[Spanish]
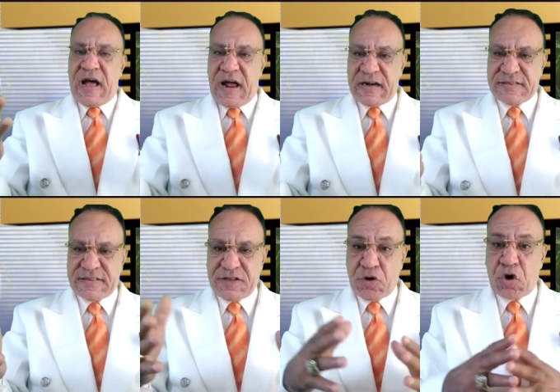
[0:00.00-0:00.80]
al
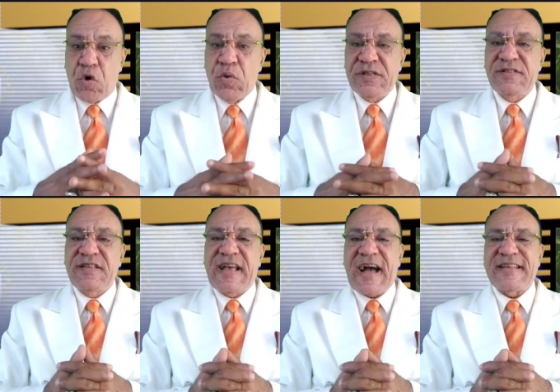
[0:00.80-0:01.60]
señor Luis
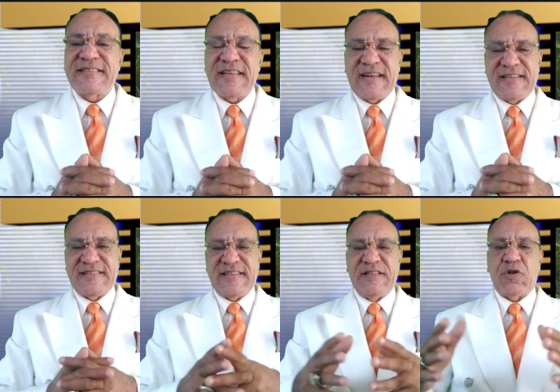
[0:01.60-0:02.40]

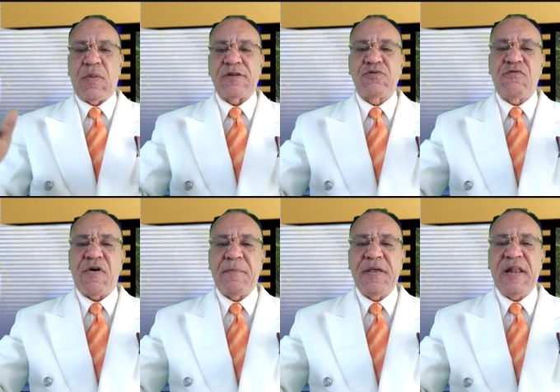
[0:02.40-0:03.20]
Cáceres y toda su
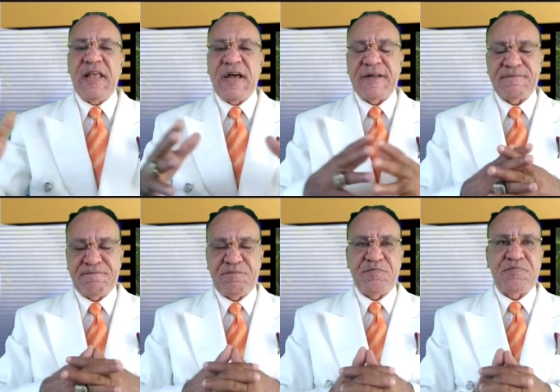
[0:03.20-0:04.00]
familia,
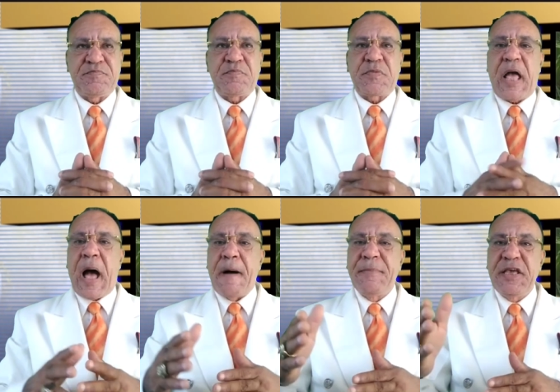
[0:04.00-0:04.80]

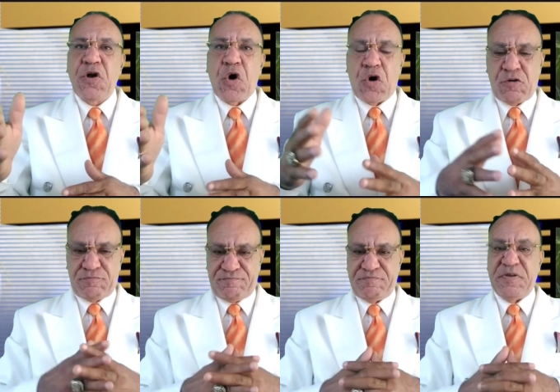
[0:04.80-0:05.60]
a Mingo,
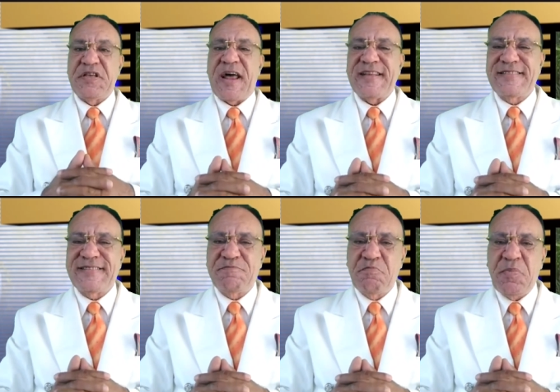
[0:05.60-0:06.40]

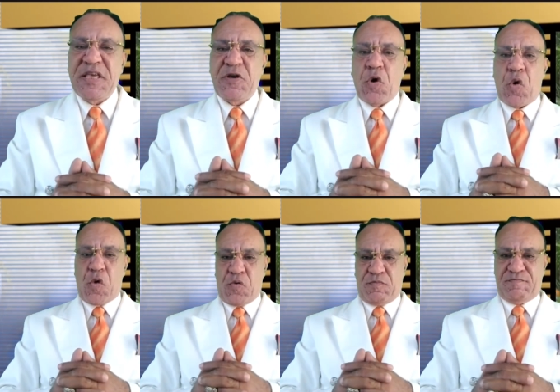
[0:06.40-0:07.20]
Villares
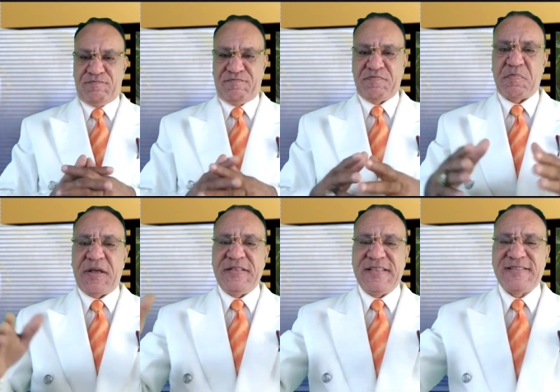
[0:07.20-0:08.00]
Mingo.
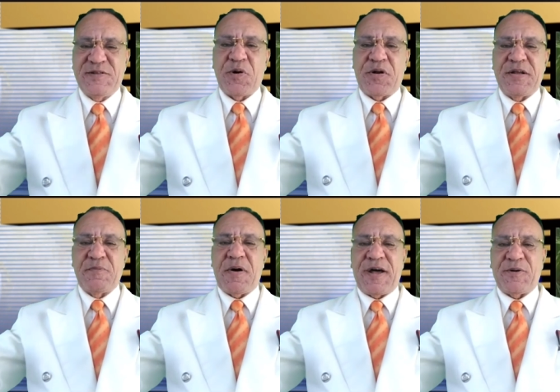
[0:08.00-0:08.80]
Bendiciones,
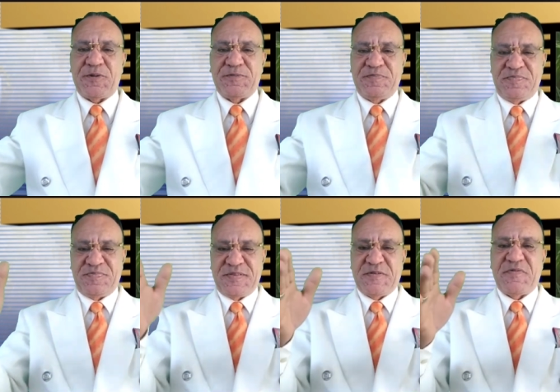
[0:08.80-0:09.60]
hermano.
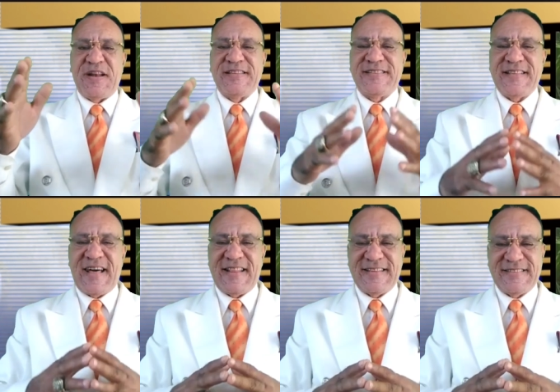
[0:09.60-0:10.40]

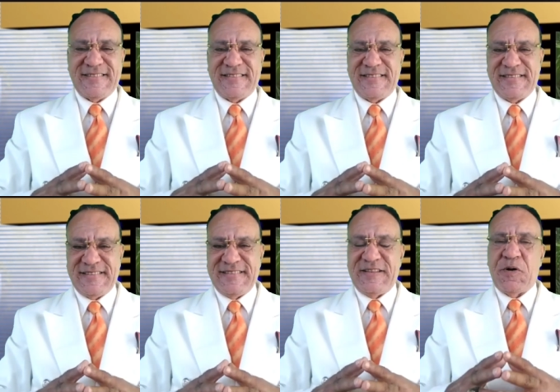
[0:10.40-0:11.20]
Felicidades.
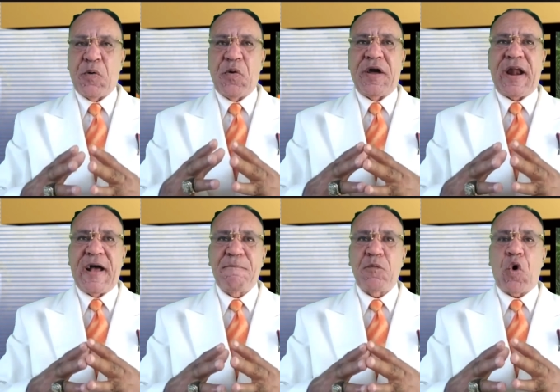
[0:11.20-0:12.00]
Un
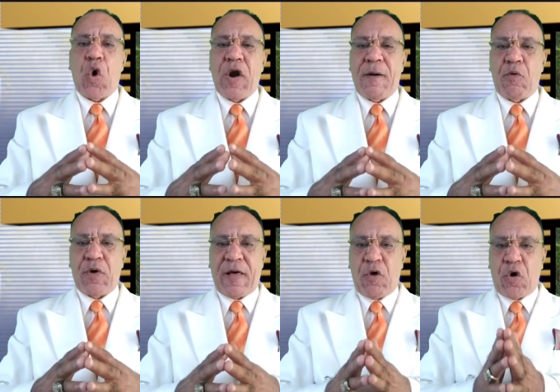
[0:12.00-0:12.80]
gran
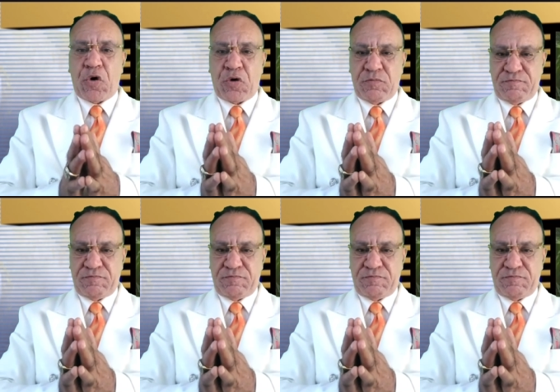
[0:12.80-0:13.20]
colaborador,